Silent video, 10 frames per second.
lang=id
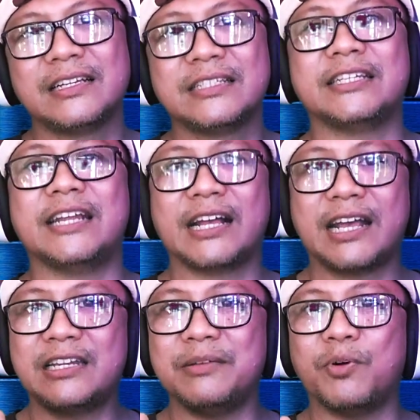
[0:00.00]

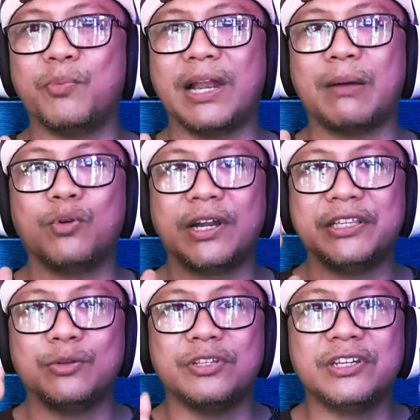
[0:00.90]
Sedangkan di mobil ambulan
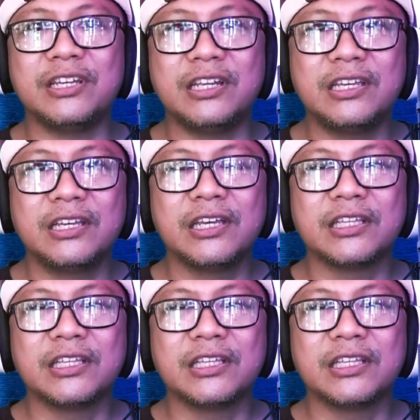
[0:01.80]
itu sendiri